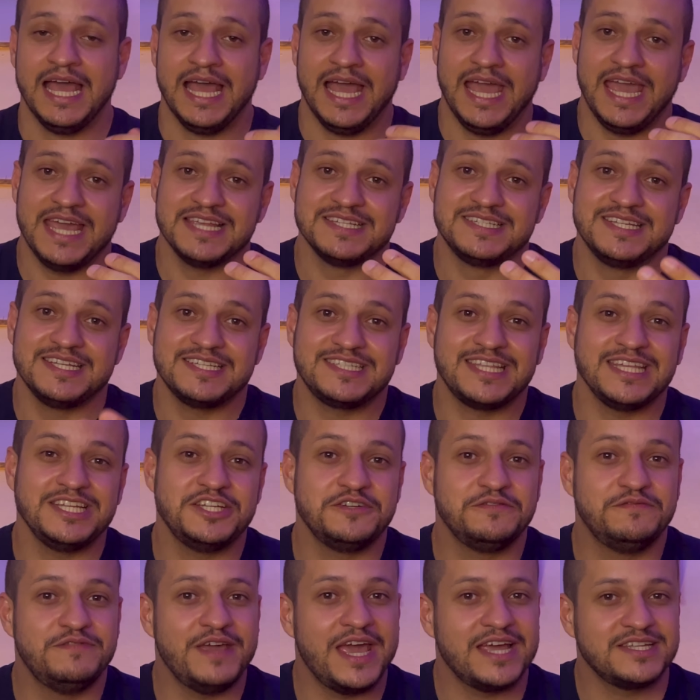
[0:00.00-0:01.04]
Existem
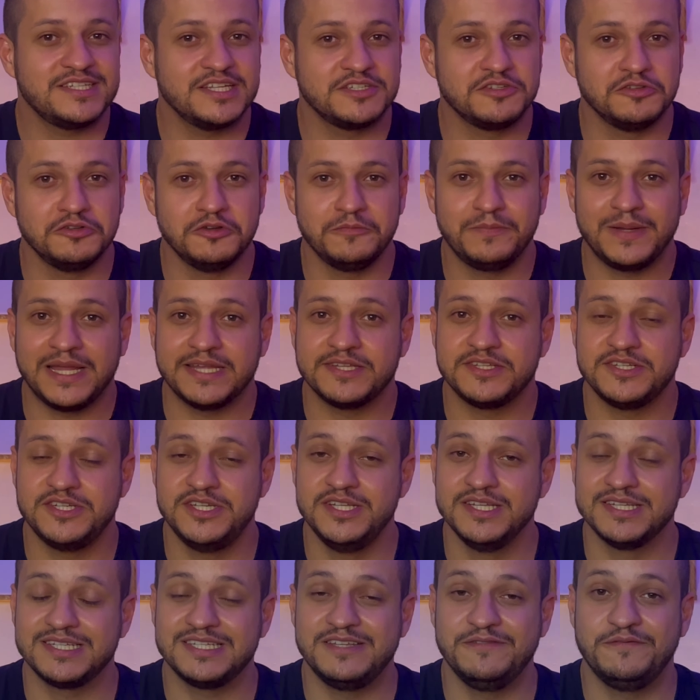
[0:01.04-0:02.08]
diversas
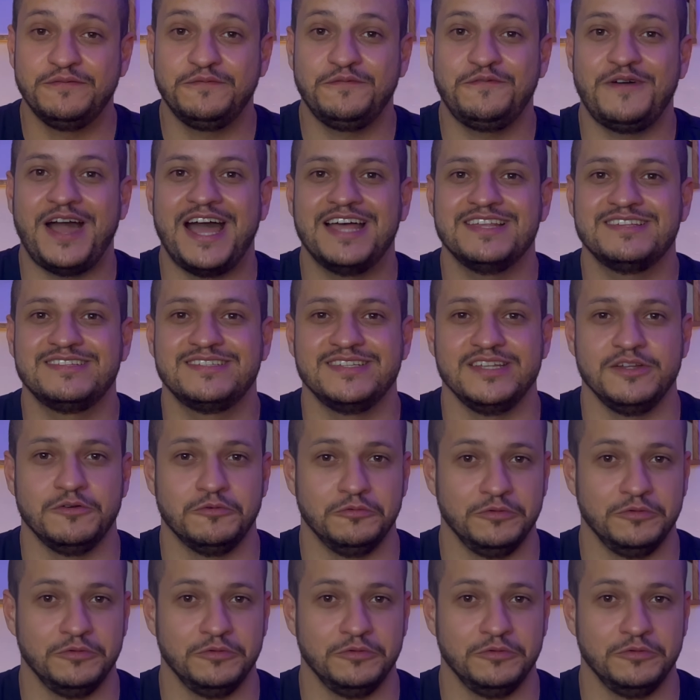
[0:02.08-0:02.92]
sonoplastias que fazem com